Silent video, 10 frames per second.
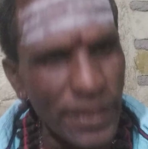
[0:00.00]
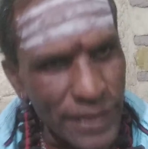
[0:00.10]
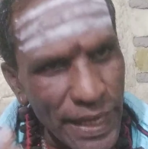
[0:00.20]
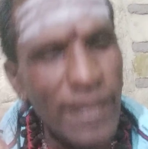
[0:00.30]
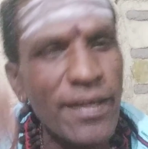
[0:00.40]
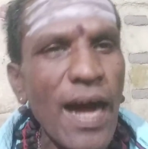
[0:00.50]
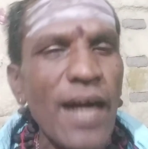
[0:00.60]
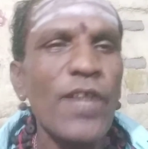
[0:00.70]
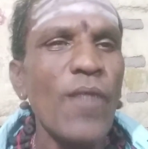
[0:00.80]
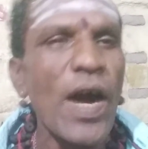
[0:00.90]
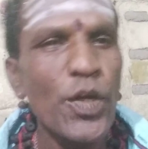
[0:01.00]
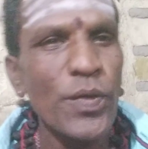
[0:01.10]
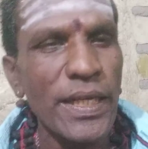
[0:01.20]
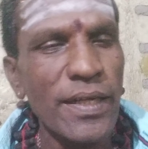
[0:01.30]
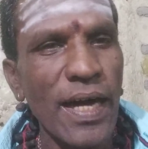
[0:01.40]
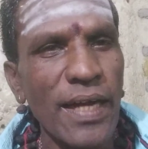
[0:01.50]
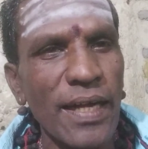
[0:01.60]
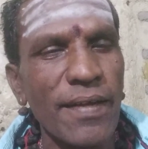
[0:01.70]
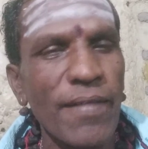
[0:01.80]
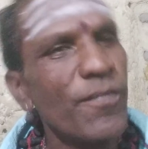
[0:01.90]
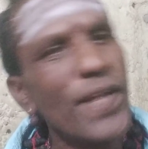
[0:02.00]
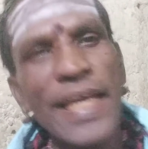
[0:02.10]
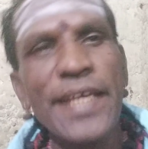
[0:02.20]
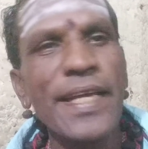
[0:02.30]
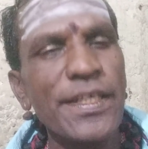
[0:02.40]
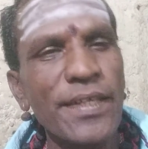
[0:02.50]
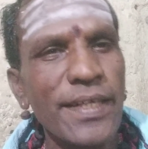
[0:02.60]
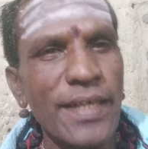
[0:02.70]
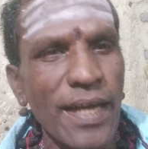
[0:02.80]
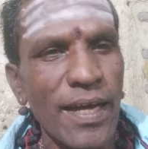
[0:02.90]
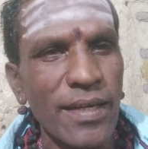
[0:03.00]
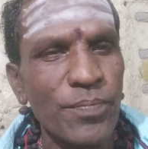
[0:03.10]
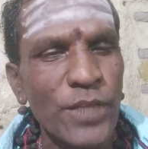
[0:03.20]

எனக்காக வாங்குவதற்காக விலை கேட்டிருக்கிறார்